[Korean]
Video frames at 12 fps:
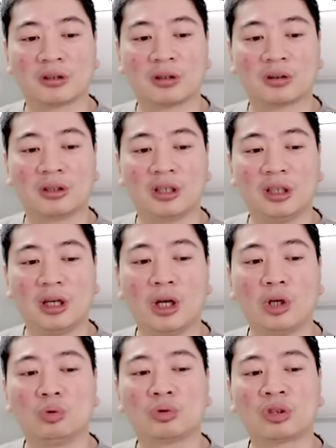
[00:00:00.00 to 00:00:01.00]
성능이
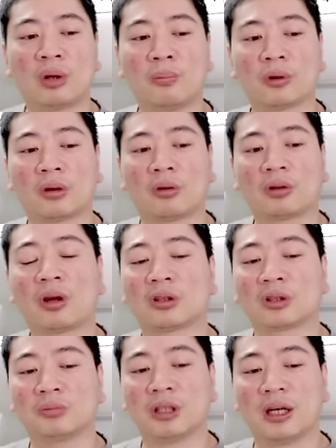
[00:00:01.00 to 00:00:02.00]
6000보다도
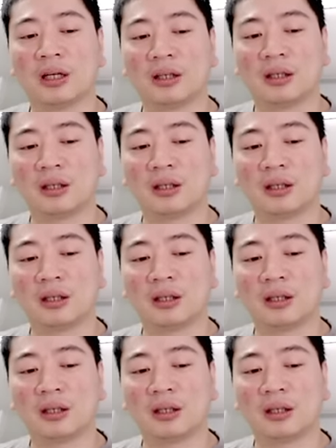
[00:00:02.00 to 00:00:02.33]
떨어집니다